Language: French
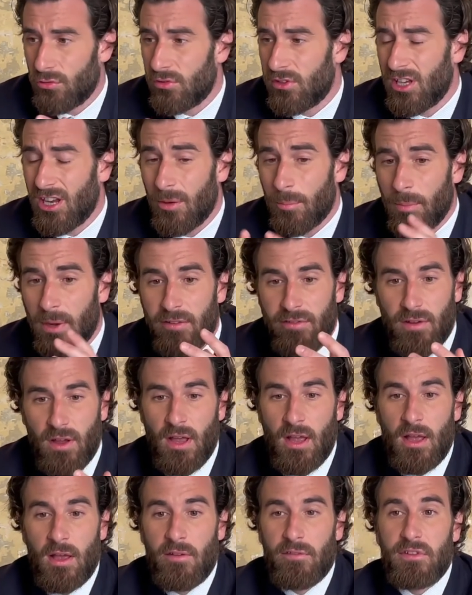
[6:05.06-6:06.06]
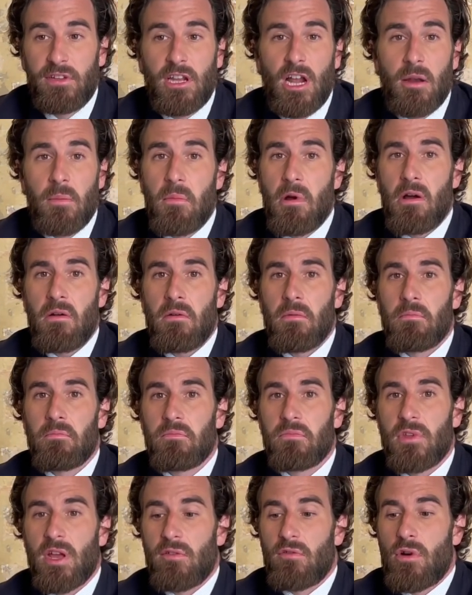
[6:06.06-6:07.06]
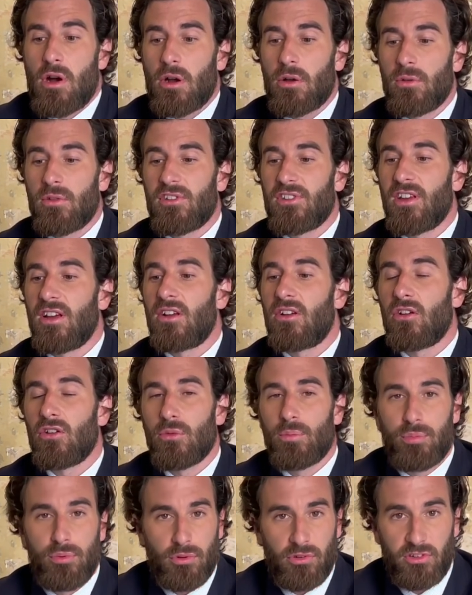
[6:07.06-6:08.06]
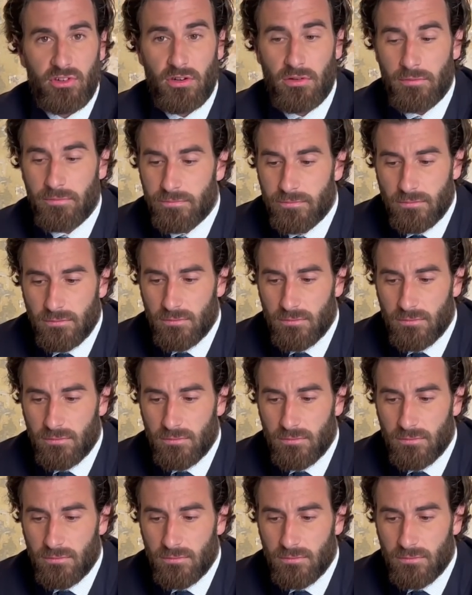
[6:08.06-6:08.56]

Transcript: du Bref, finalement, n'avoir que 50%